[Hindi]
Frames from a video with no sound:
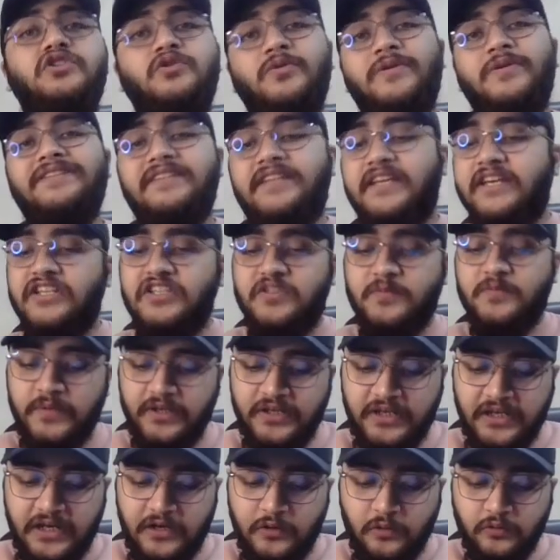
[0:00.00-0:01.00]
सो इस केस
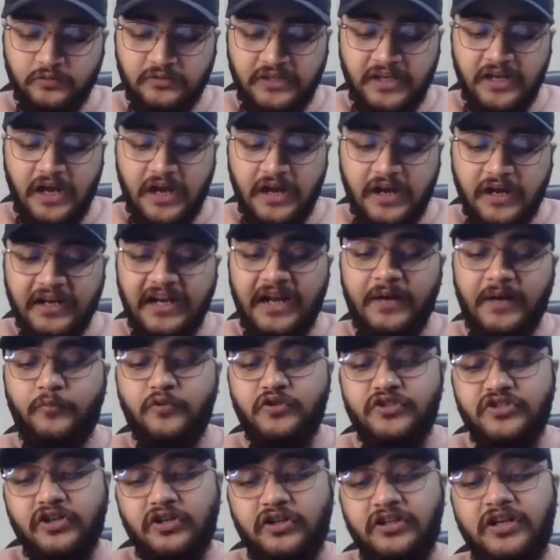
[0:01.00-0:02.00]
में क्या होता है अगर
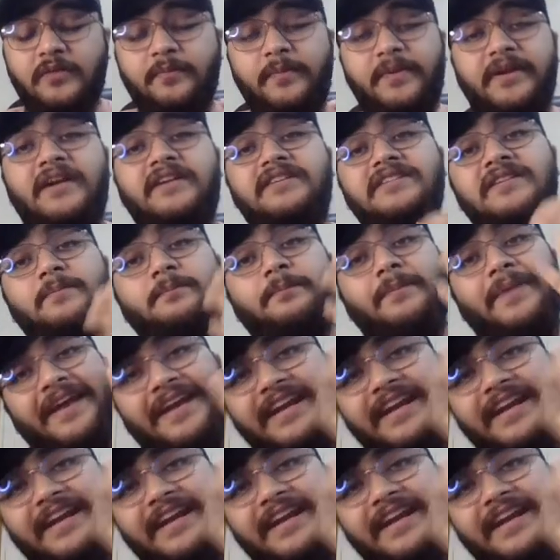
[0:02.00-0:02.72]
आपको सर्टन पीरियड से